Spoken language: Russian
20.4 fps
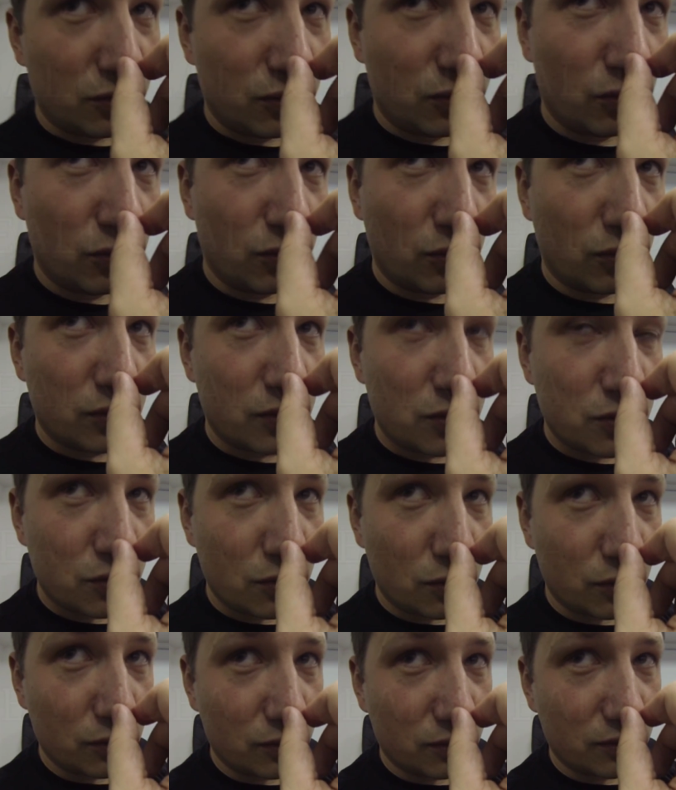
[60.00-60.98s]
ту
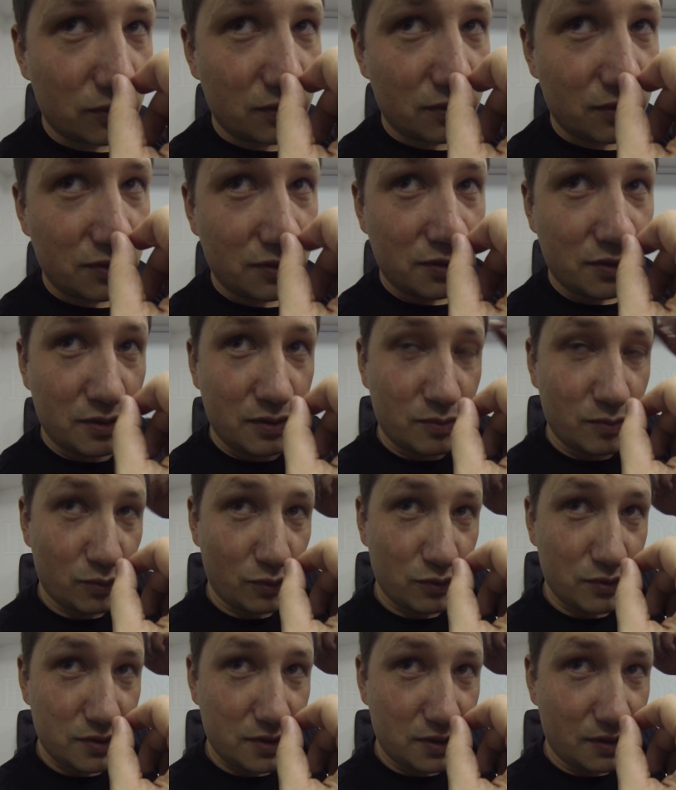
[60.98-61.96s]
зону
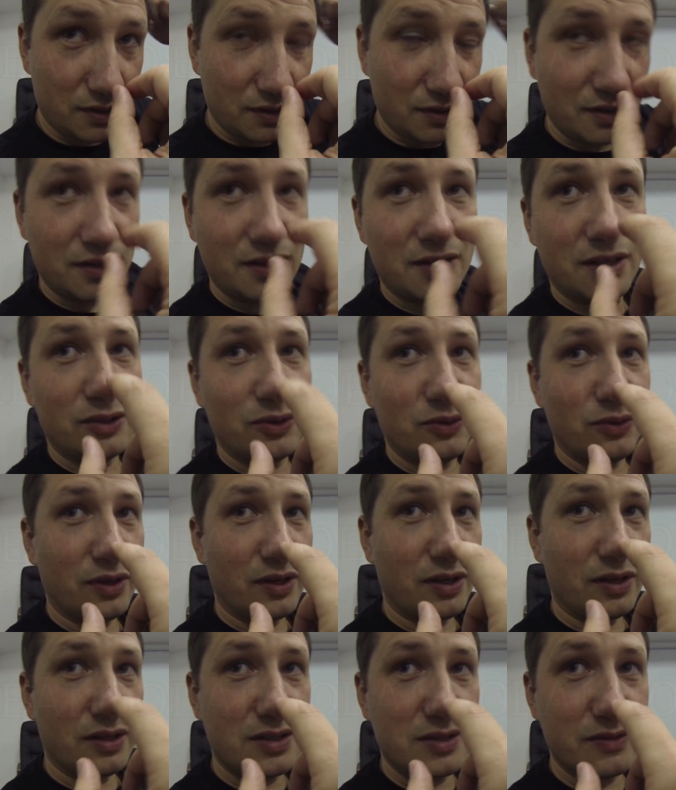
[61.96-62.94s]
мозга,
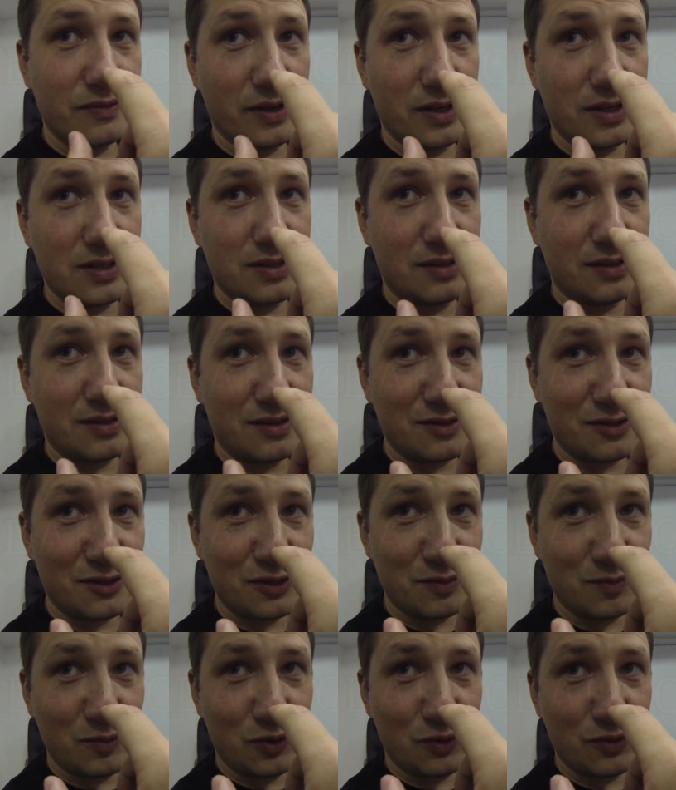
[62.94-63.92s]
которая связана с
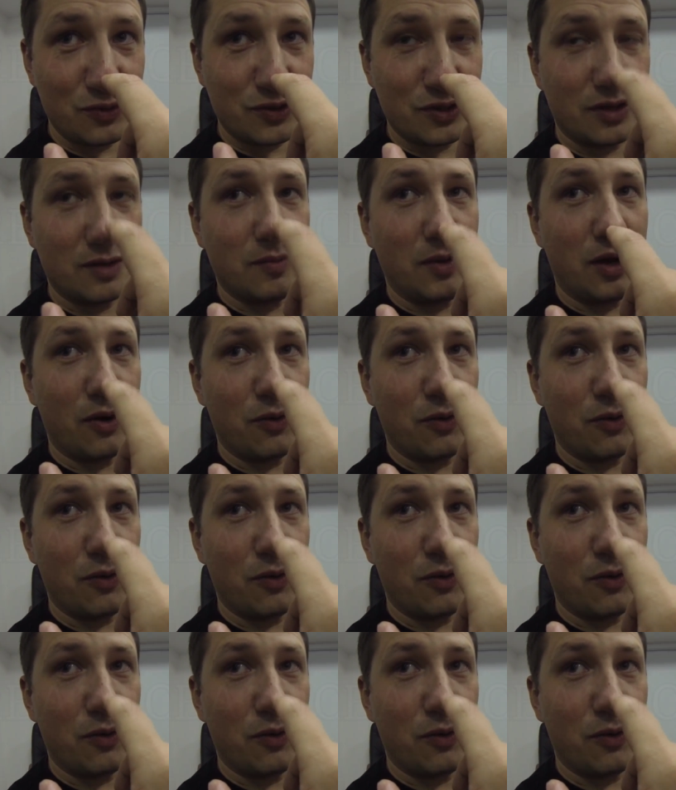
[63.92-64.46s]
этим кончиком. А